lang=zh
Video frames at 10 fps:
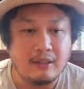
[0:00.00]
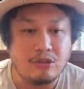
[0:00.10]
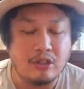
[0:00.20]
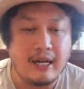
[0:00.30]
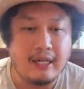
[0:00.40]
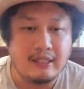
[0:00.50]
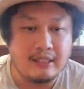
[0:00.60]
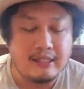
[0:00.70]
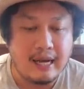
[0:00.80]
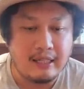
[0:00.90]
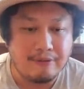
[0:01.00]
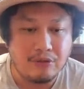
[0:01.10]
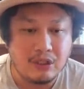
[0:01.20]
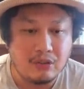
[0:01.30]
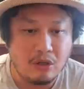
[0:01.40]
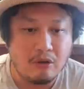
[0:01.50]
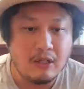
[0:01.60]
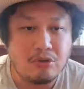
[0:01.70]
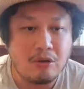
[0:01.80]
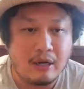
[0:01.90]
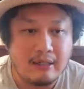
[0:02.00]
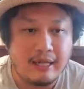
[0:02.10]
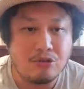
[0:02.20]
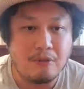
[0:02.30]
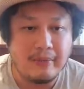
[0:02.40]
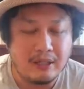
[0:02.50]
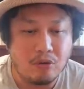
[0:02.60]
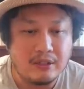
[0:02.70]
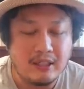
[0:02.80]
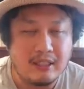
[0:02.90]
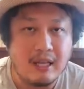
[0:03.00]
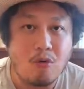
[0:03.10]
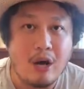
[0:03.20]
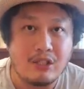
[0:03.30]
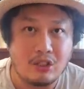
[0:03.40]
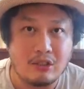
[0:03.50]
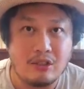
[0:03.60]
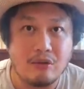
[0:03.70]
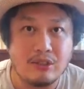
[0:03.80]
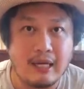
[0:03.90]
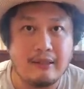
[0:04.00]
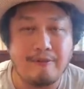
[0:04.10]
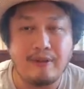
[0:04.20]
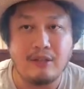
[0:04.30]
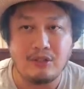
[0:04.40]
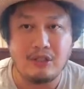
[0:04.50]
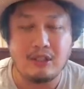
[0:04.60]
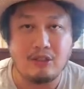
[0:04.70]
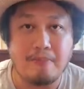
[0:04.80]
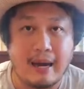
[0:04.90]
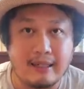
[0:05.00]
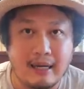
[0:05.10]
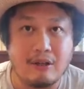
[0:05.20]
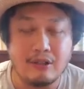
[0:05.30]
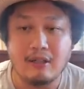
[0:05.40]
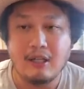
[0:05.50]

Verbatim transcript: 你就看看你在哪里附近有。对华人来说，美国这里在外食用餐的费用其实都蛮高的。